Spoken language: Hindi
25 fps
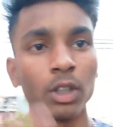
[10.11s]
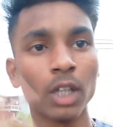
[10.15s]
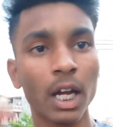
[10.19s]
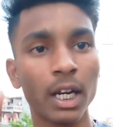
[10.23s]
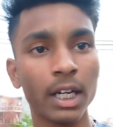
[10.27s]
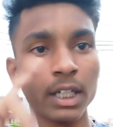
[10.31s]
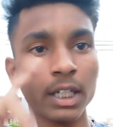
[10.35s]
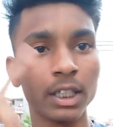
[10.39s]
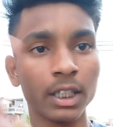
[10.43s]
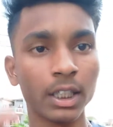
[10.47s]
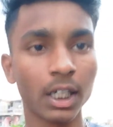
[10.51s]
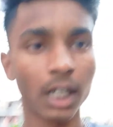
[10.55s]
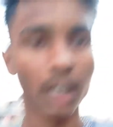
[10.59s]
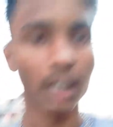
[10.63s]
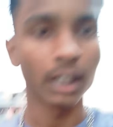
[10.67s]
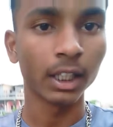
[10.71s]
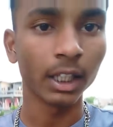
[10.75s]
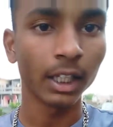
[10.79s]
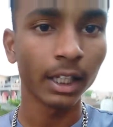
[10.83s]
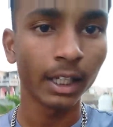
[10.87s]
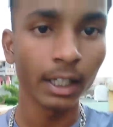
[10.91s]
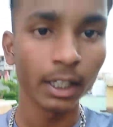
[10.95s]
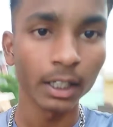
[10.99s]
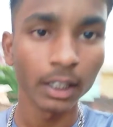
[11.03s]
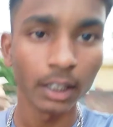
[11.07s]
दाने नहीं
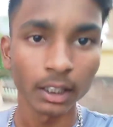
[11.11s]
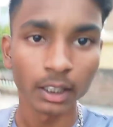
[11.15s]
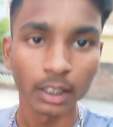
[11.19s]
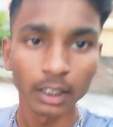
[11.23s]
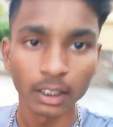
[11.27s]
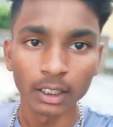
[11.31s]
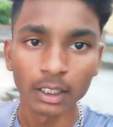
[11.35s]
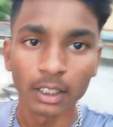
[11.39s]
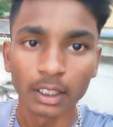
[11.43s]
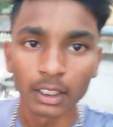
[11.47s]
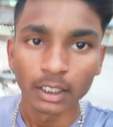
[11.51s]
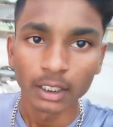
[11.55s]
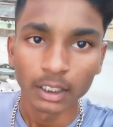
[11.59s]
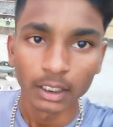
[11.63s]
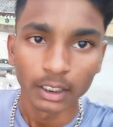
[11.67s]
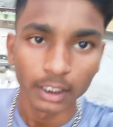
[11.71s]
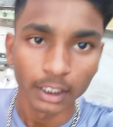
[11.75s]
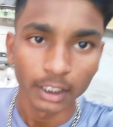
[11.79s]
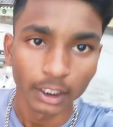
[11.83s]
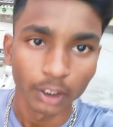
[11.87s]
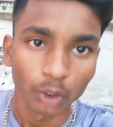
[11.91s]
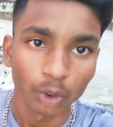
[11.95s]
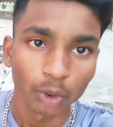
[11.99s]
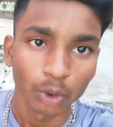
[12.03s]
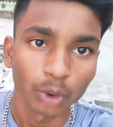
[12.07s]
खाते ठीक
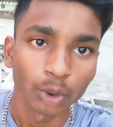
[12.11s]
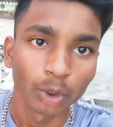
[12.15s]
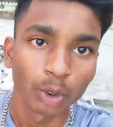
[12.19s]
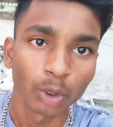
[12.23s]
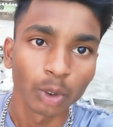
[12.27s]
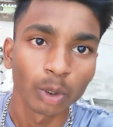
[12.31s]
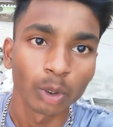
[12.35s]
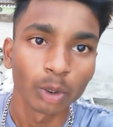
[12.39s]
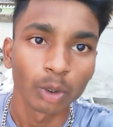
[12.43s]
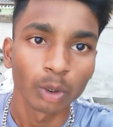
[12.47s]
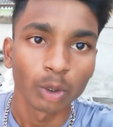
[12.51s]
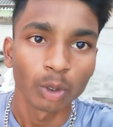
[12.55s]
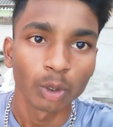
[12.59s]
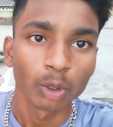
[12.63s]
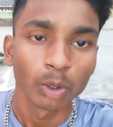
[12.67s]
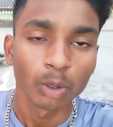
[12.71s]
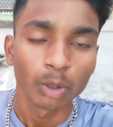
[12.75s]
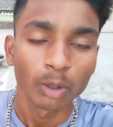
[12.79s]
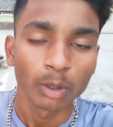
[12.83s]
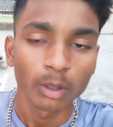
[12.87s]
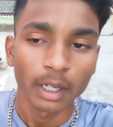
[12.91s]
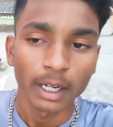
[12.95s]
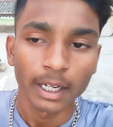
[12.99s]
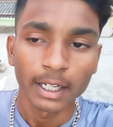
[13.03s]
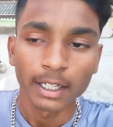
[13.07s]
है दोस्तों तो
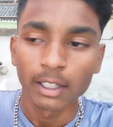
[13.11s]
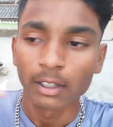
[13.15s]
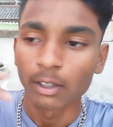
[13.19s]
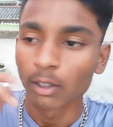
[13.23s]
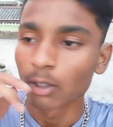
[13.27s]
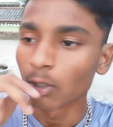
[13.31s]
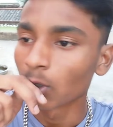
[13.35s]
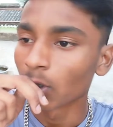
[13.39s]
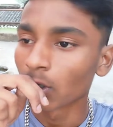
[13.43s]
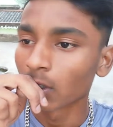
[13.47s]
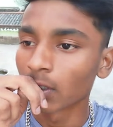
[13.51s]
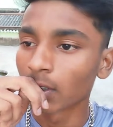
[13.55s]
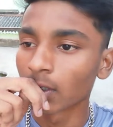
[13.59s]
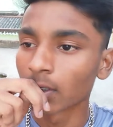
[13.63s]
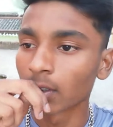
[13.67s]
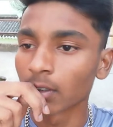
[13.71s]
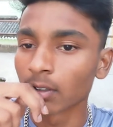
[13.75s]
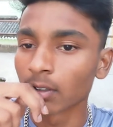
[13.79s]
कई लोग